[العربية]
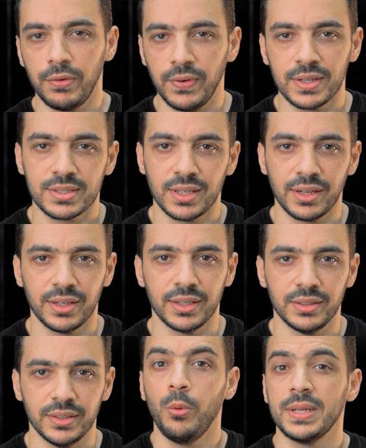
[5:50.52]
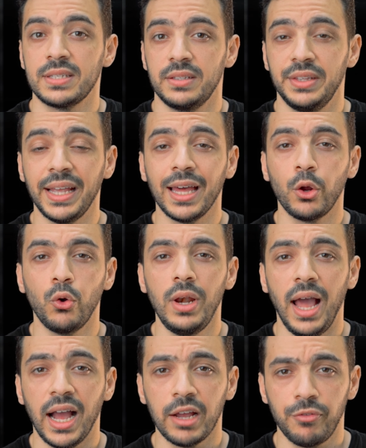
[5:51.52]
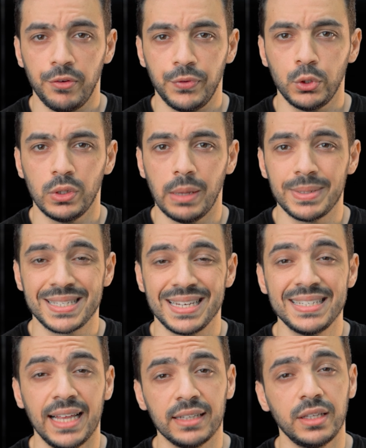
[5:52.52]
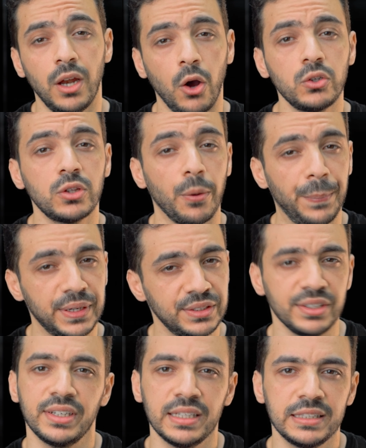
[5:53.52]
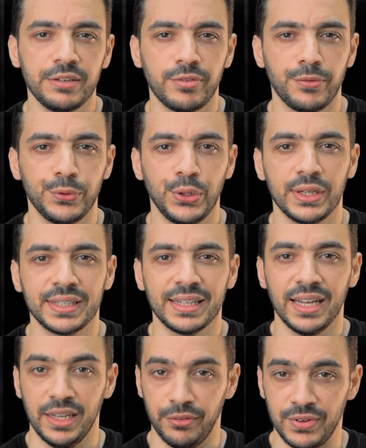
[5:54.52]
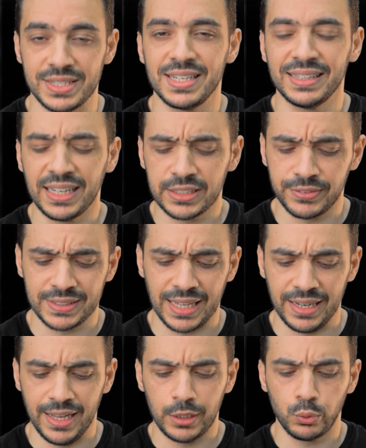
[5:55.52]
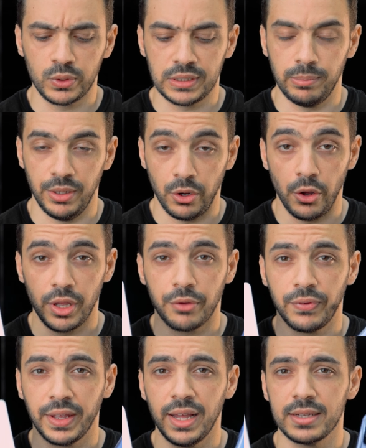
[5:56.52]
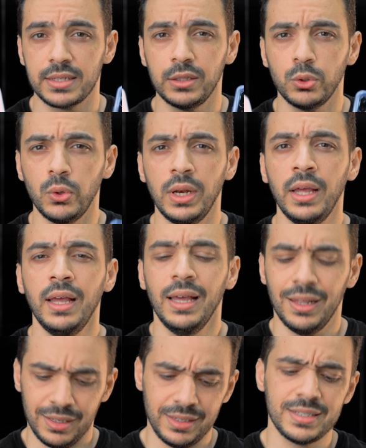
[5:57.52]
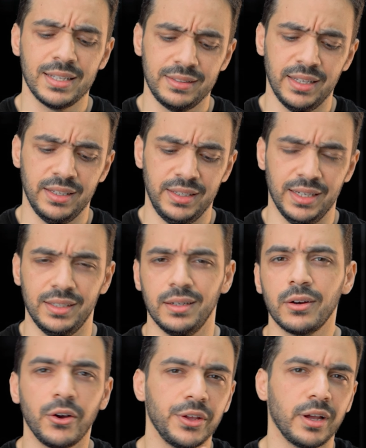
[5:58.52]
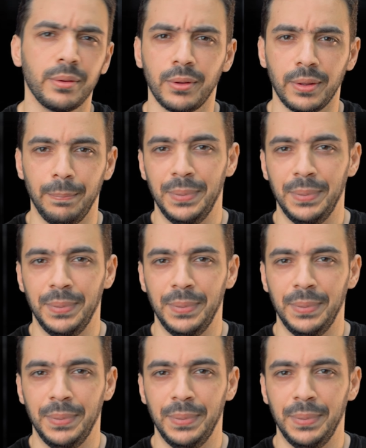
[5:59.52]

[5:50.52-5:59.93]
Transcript: في الفئه السعريه دي وبس دي كانت كل حاجه في الفيديو ده بس لسه عندنا اكتر بكتير جدا في الفيديوهات الجايه فانزل تحت في التعليقات واكتب لي رايك في الجهازين دول لان صدقني يعني رايك